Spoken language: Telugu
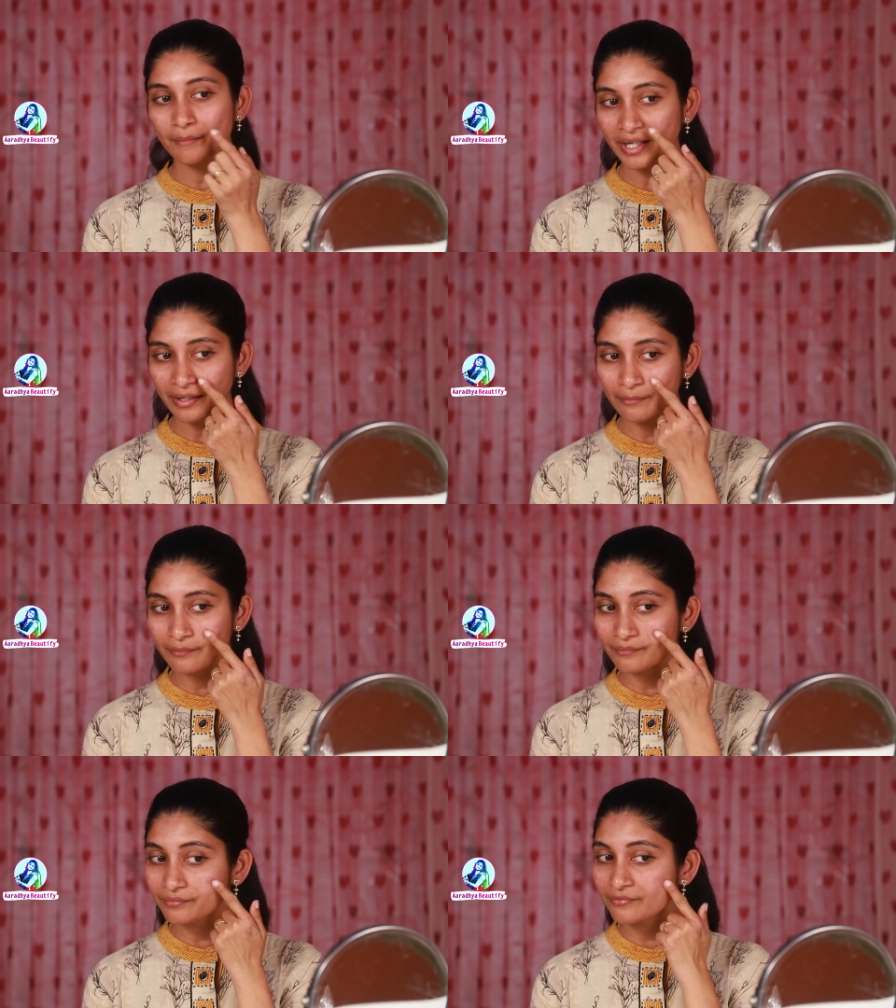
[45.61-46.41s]
మన
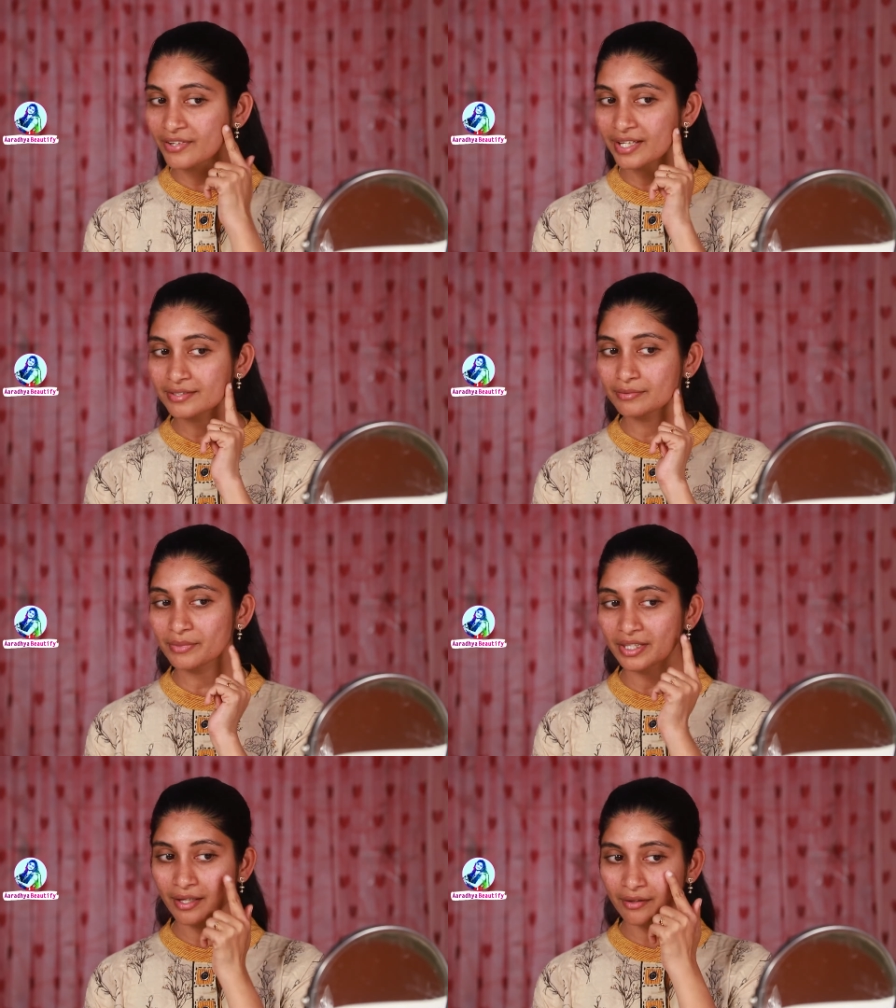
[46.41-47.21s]
ఫేస్
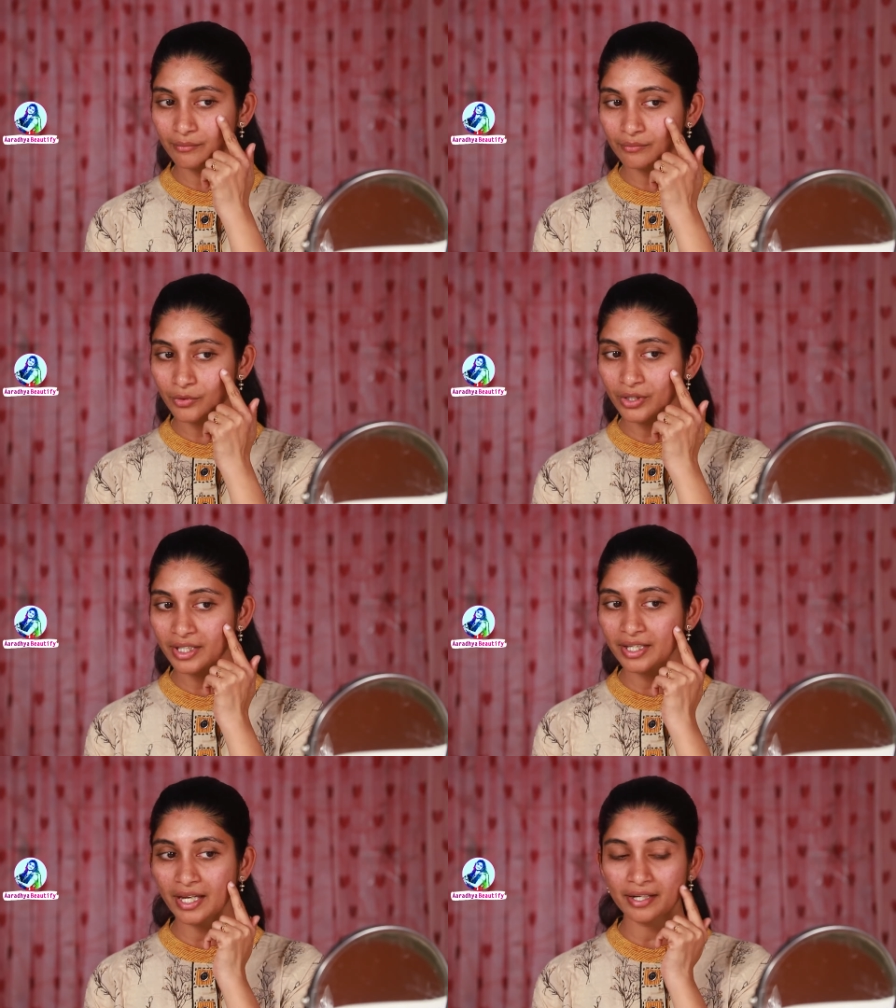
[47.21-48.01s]
మీద
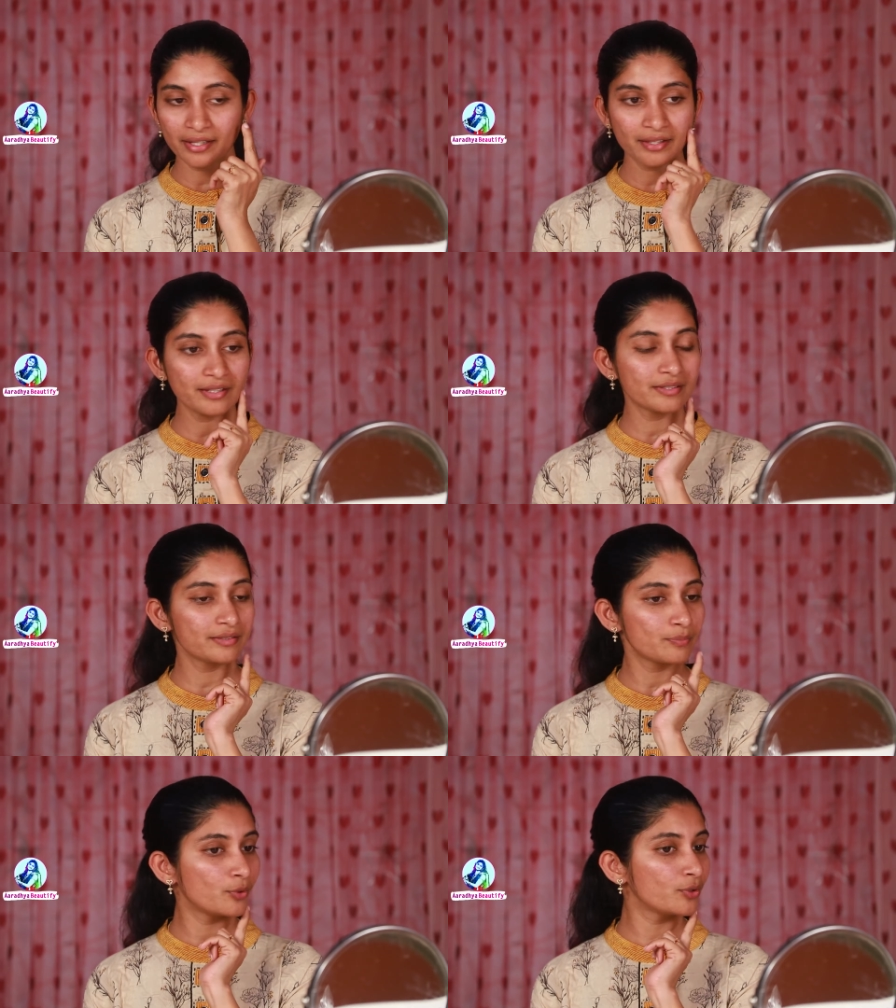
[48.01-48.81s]
మురికి అనేది
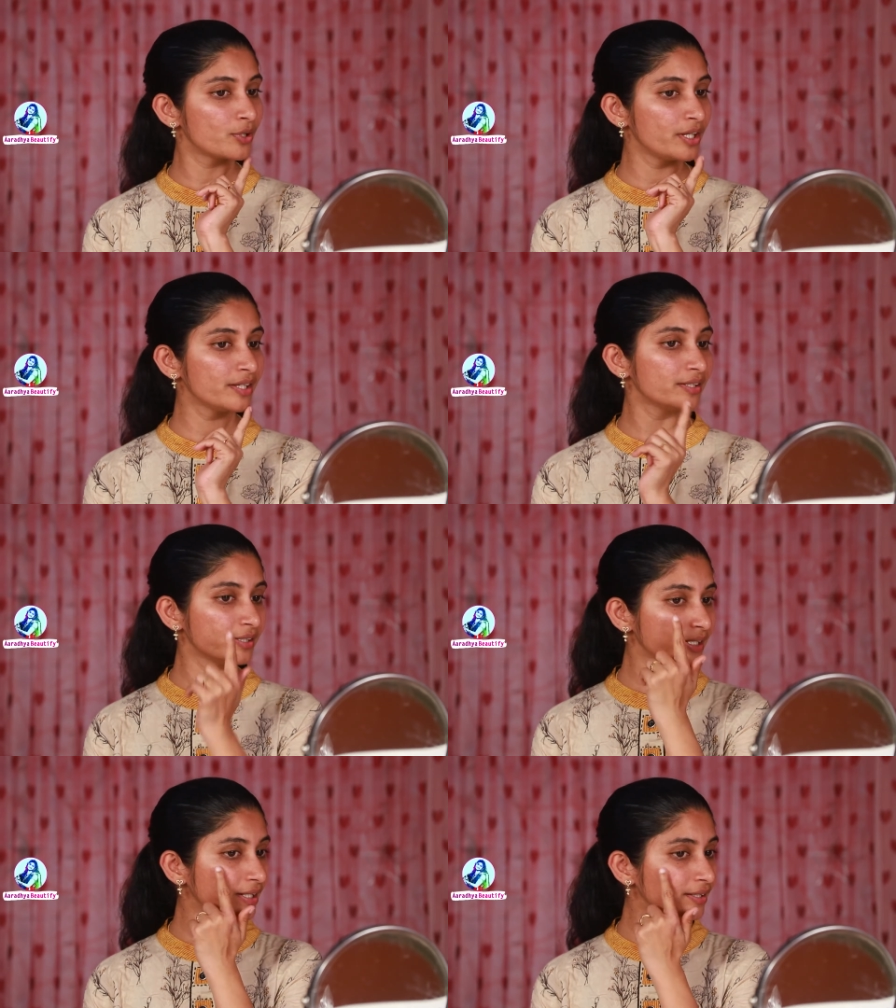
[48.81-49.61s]
పోయి
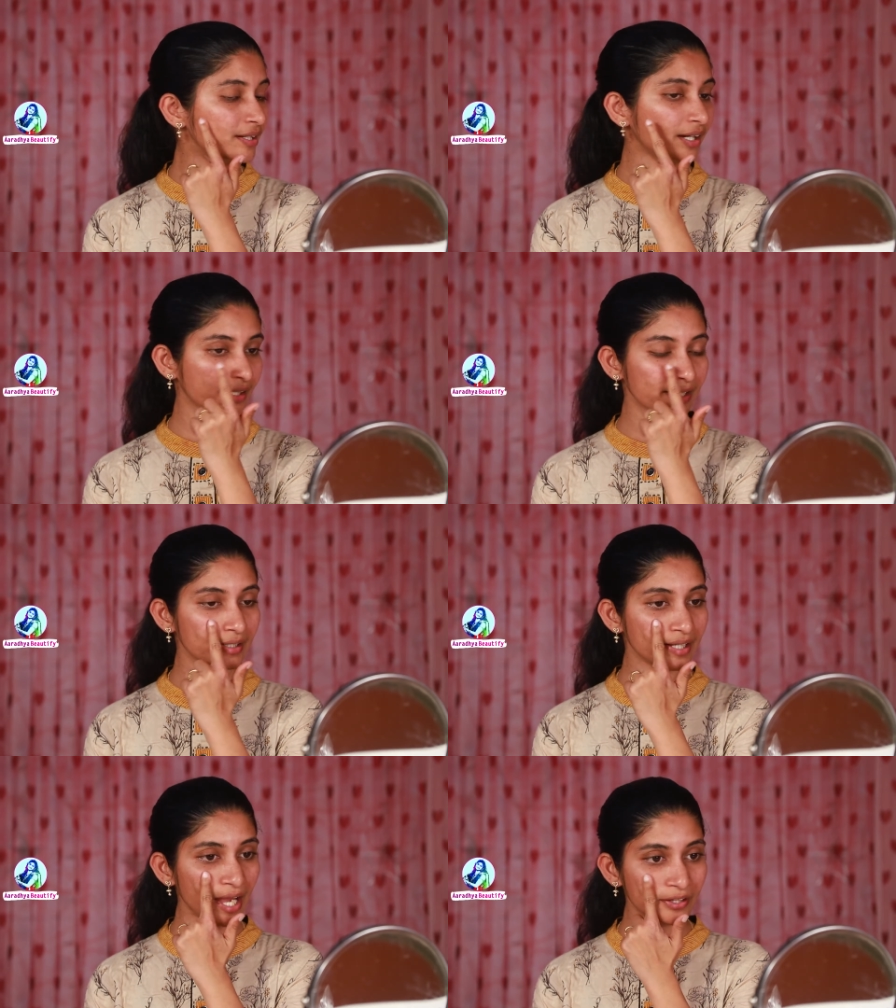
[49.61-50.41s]
నీట్గా
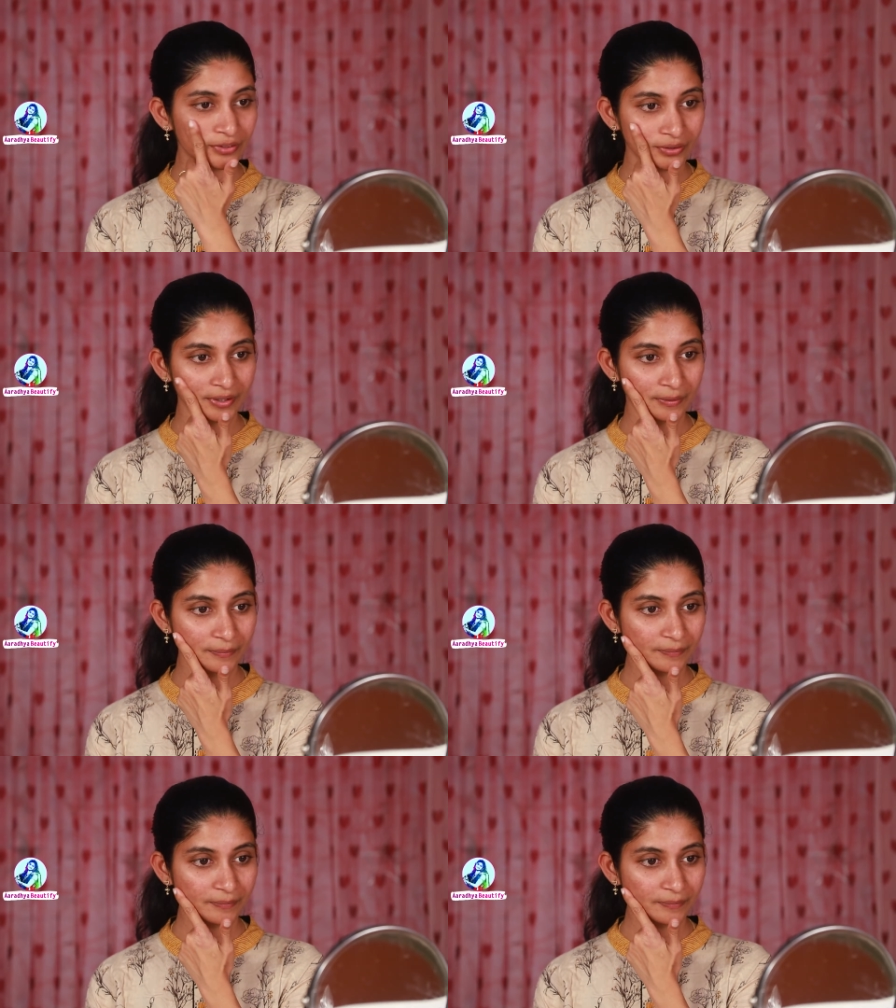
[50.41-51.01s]
క్లీన్గా అవుతుంది